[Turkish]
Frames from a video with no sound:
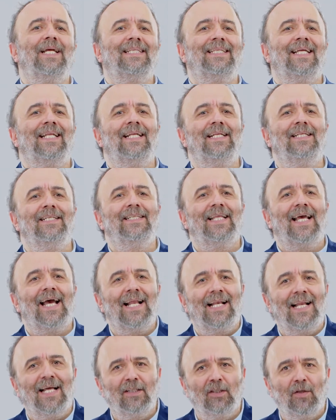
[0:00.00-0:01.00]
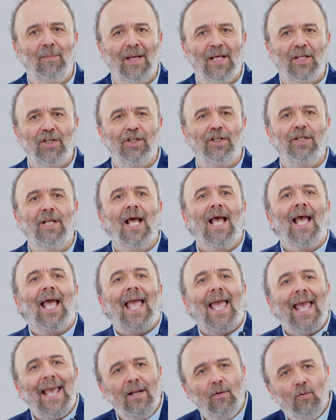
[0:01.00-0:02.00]
yeteneğini değerlendirmek için
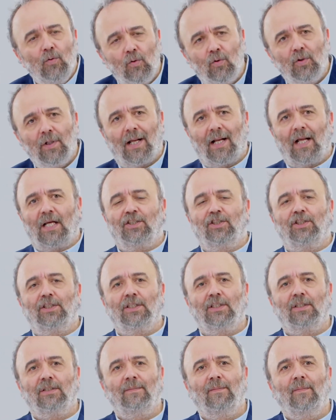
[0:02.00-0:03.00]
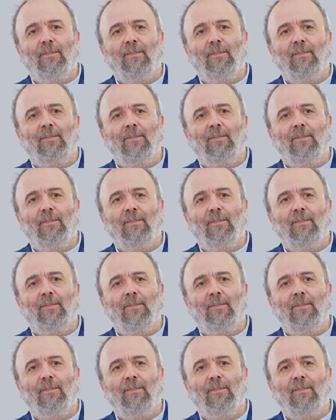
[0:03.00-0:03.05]
en uygun araçtır.